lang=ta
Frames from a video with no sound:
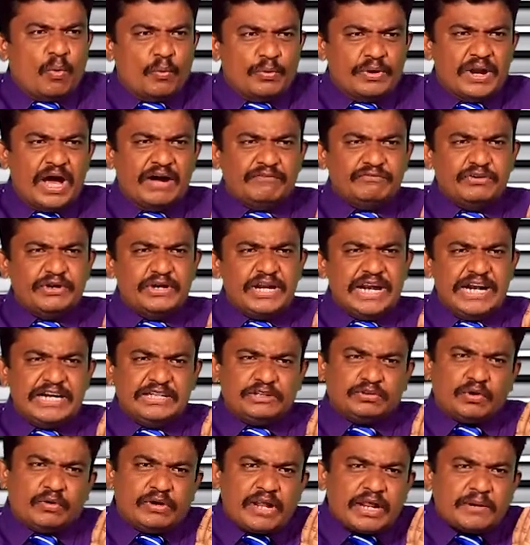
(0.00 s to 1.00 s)
உணவுடன்
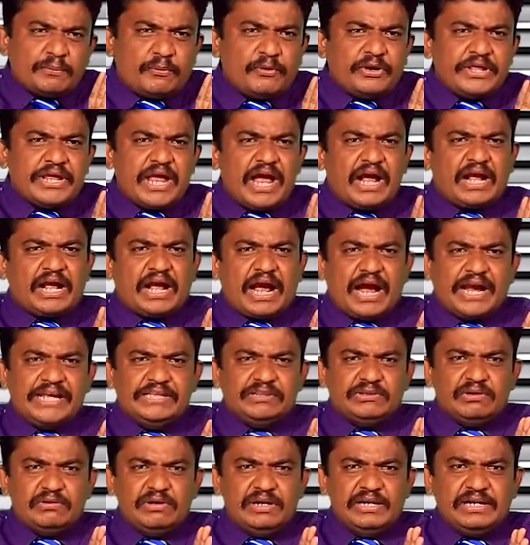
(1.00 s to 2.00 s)
தொடர்புடைய
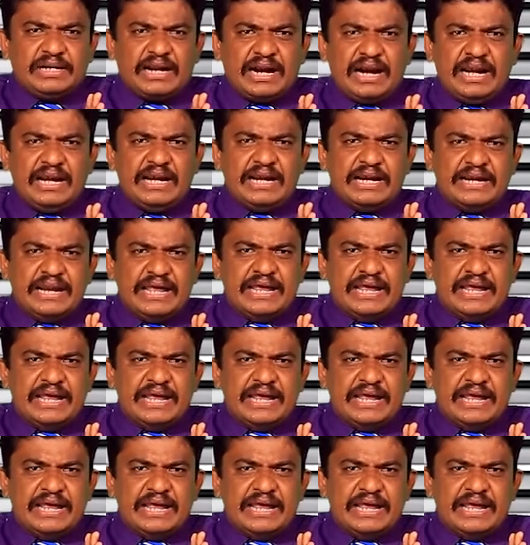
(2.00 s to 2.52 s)
கைத்தொழில்கள்